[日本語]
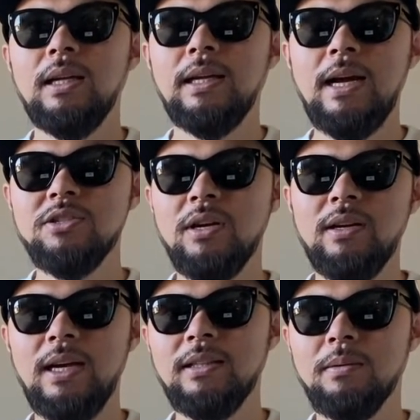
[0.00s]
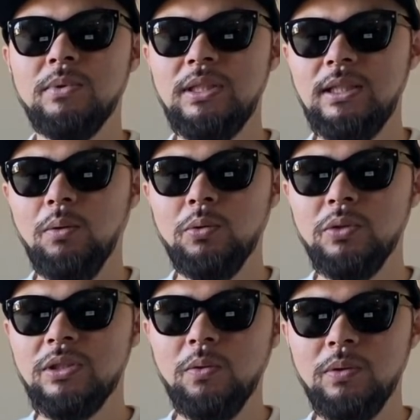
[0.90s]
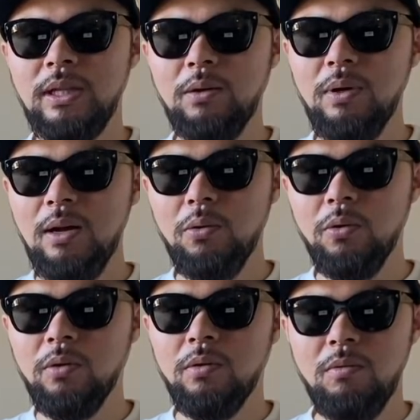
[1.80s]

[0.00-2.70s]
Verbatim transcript: えー、カジュアルアイテムに落とし込んだのがこの